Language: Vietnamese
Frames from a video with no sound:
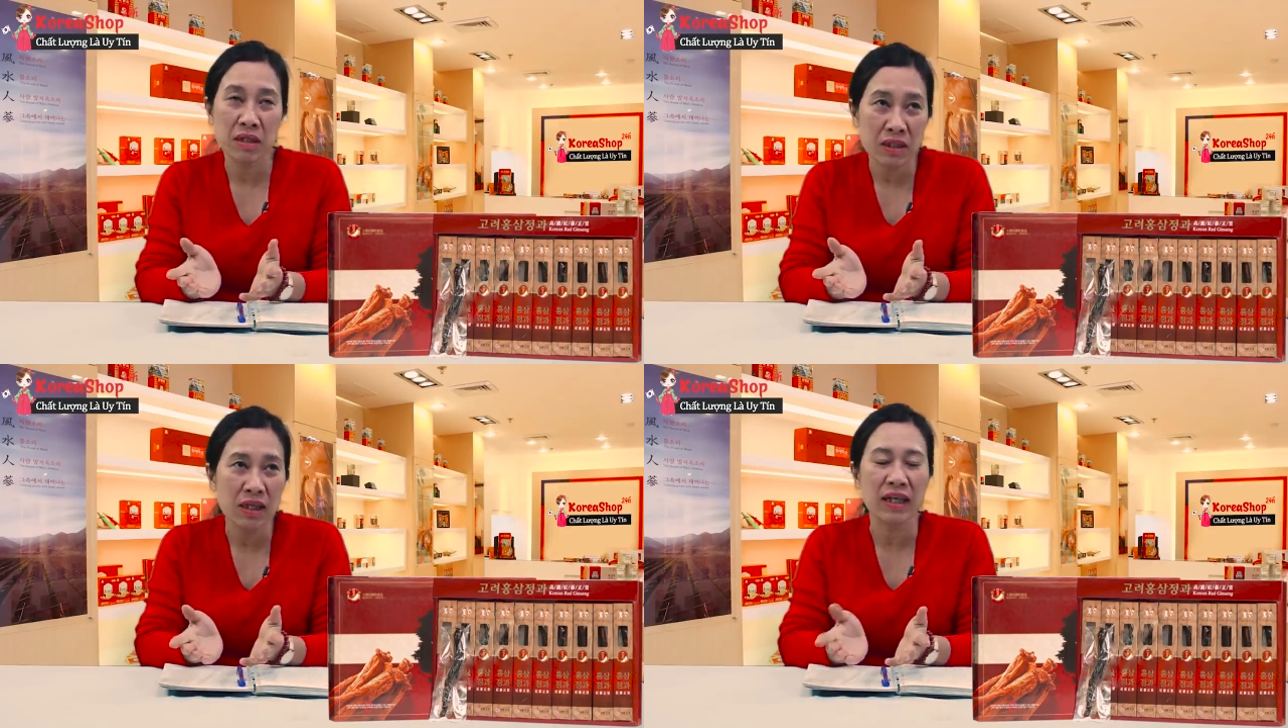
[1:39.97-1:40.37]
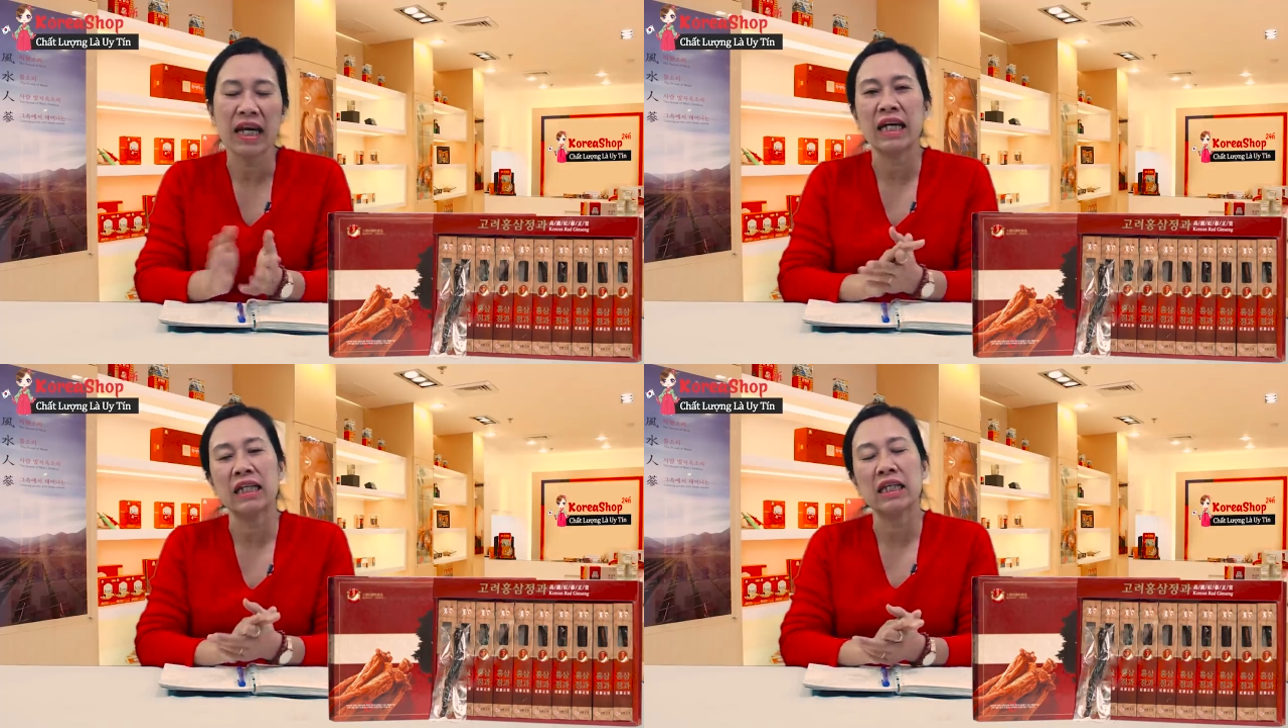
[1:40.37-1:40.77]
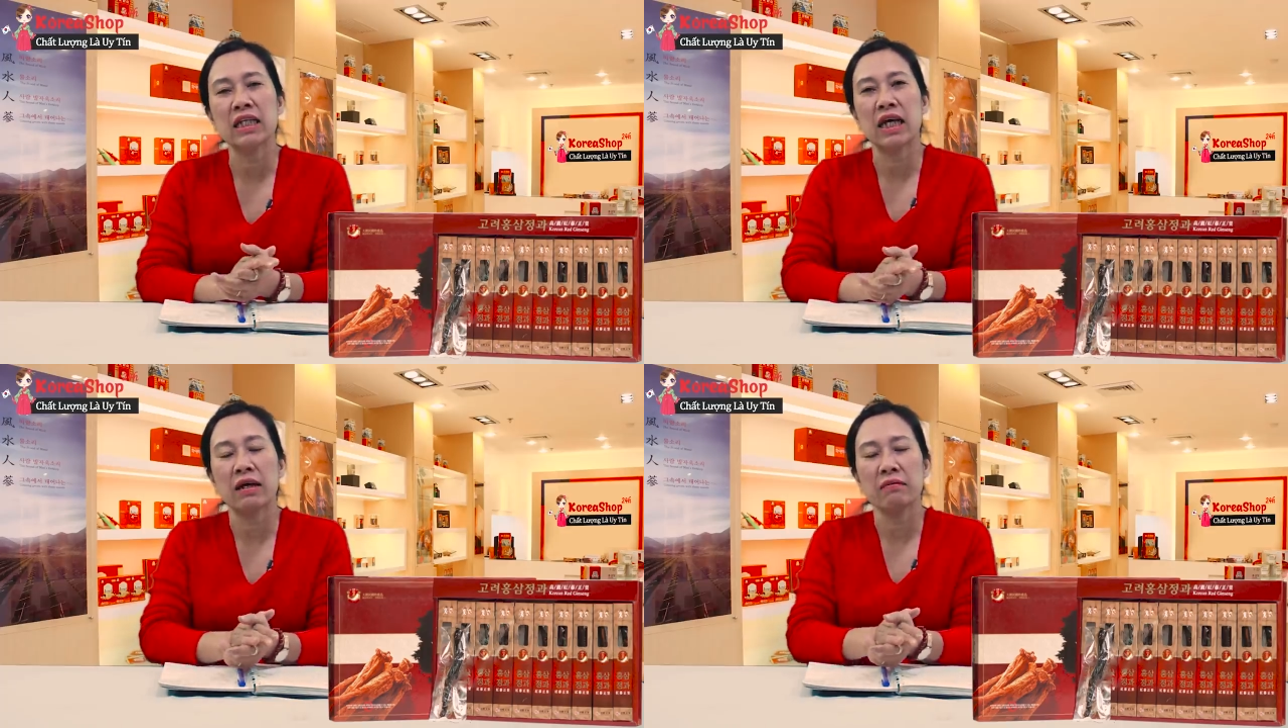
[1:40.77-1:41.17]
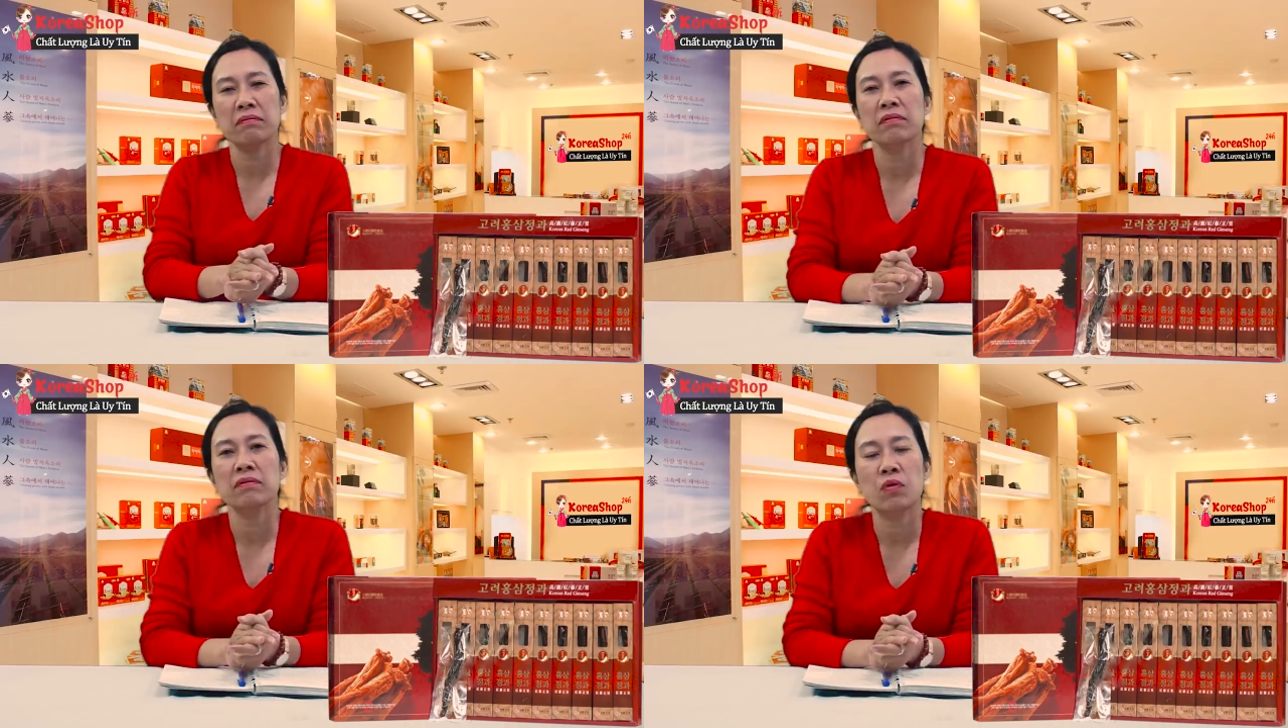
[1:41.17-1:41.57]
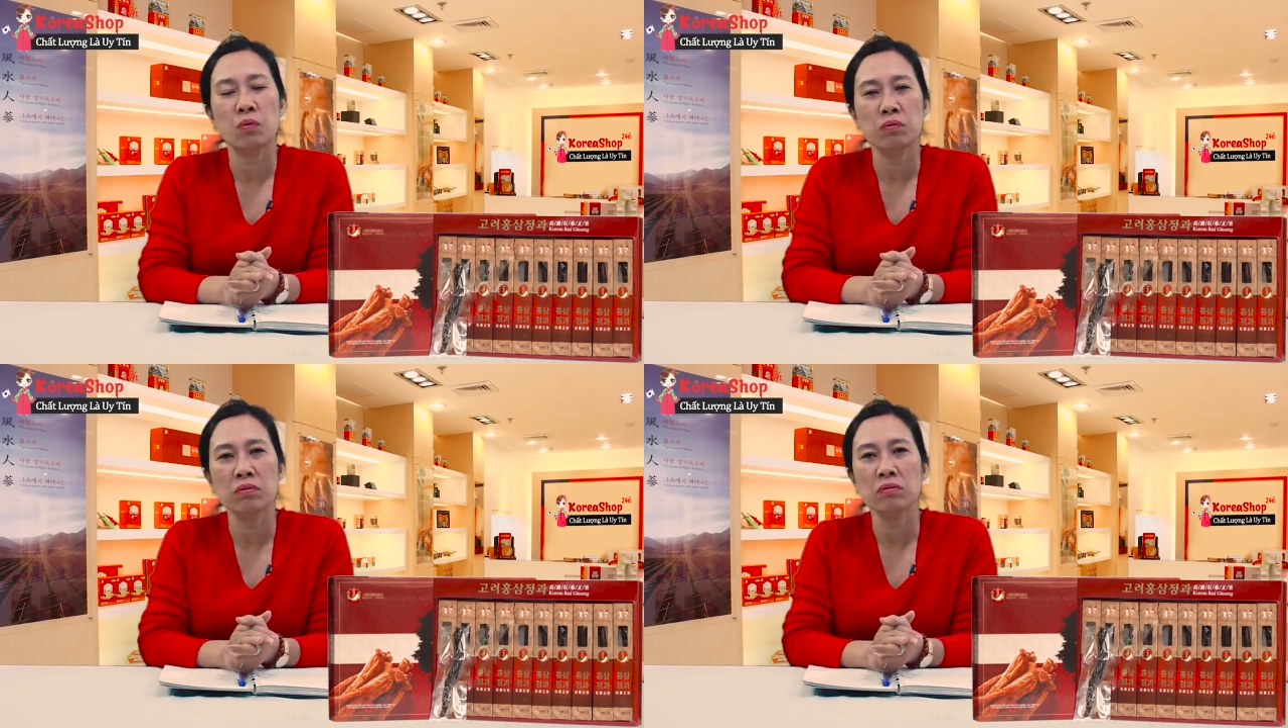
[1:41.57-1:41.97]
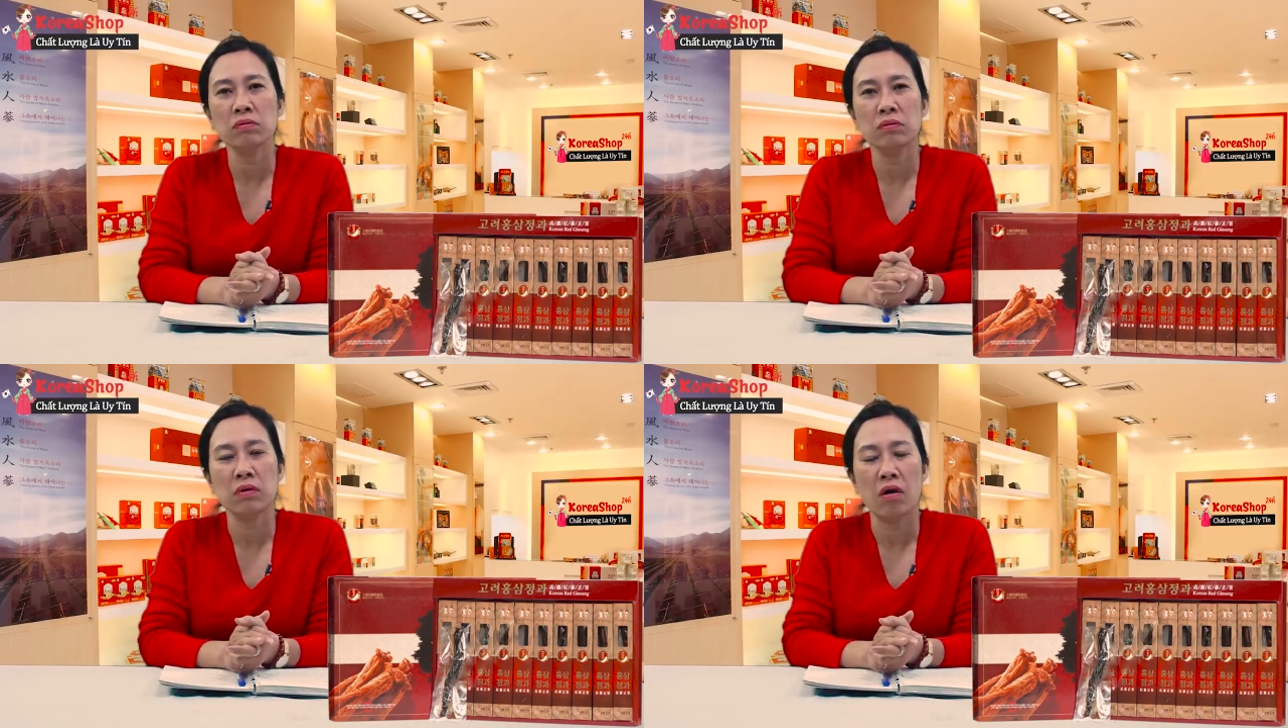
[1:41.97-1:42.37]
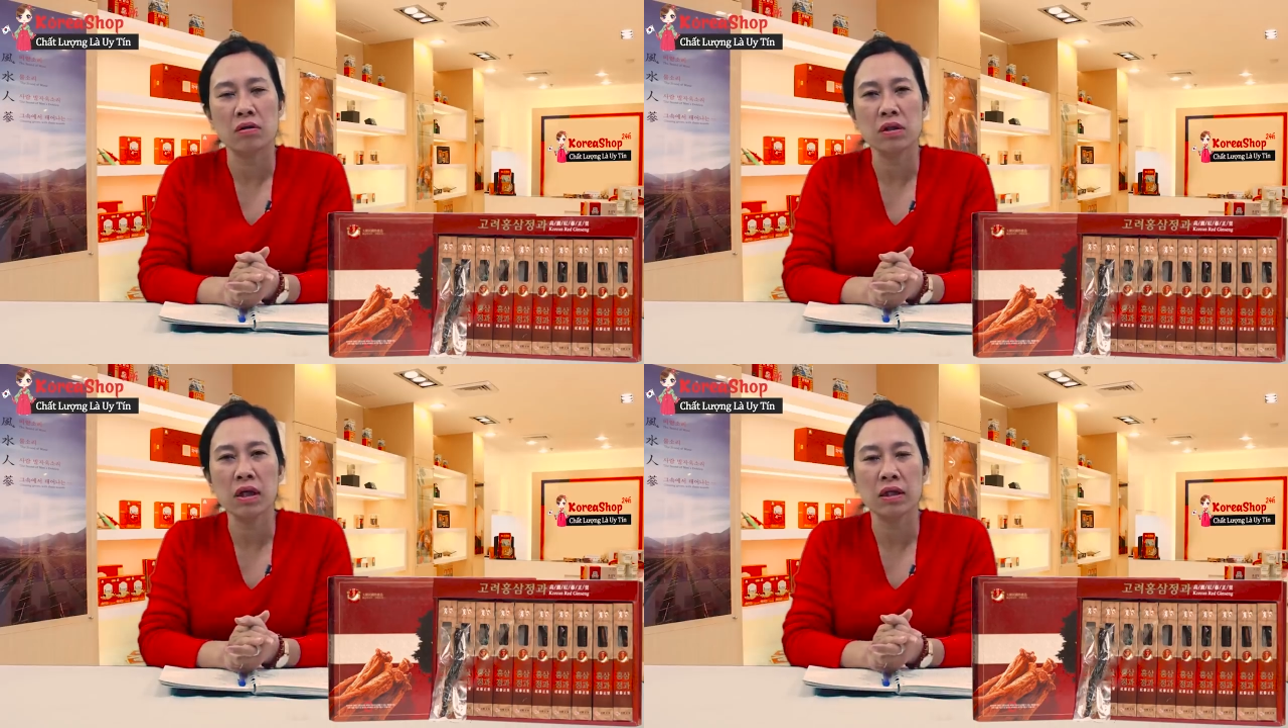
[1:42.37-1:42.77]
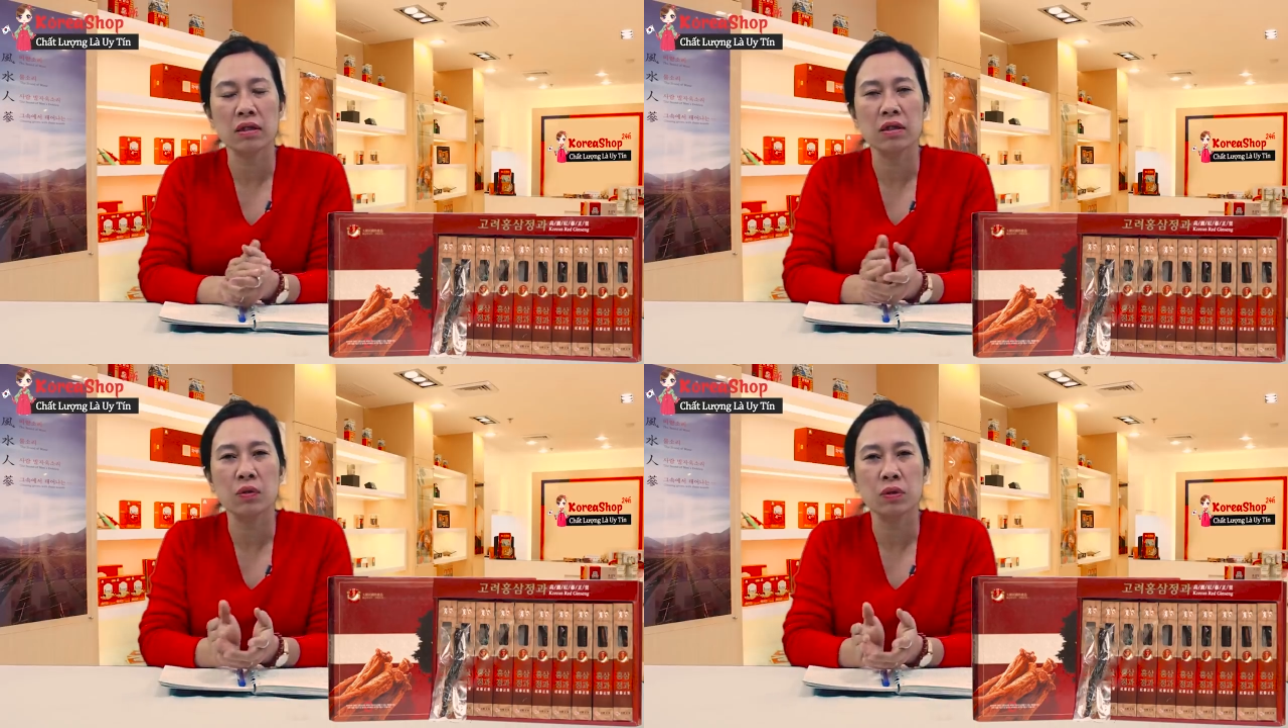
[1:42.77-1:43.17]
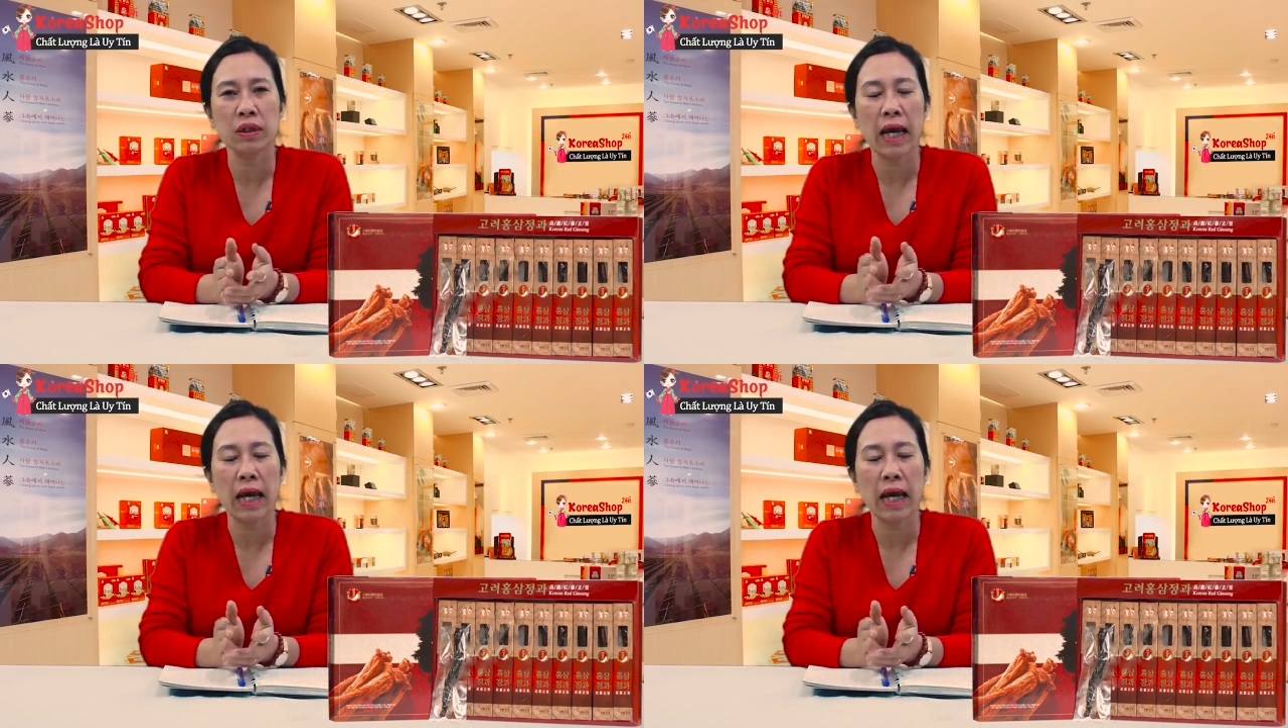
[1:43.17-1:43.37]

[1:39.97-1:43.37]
hiện nay thì các anh cũng có rất là nhiều